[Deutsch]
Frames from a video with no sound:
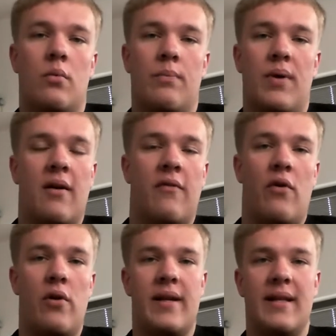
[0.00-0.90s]
und ein paar
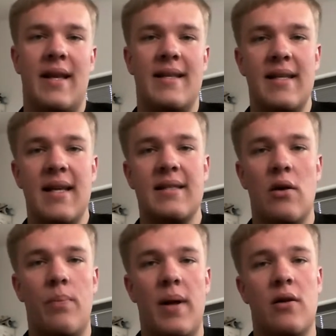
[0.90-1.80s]
Folgen Daisy jetzt
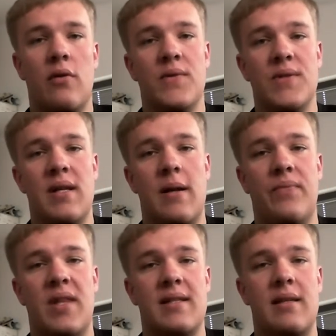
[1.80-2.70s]
auch bald
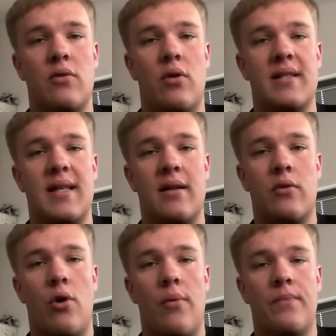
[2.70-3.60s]
aufzunehmen, dass hier neue
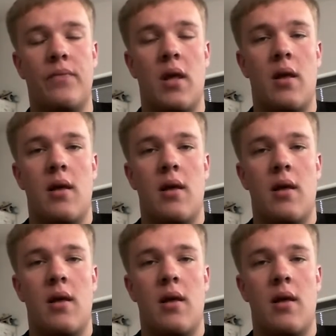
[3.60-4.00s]
Sachen kommen.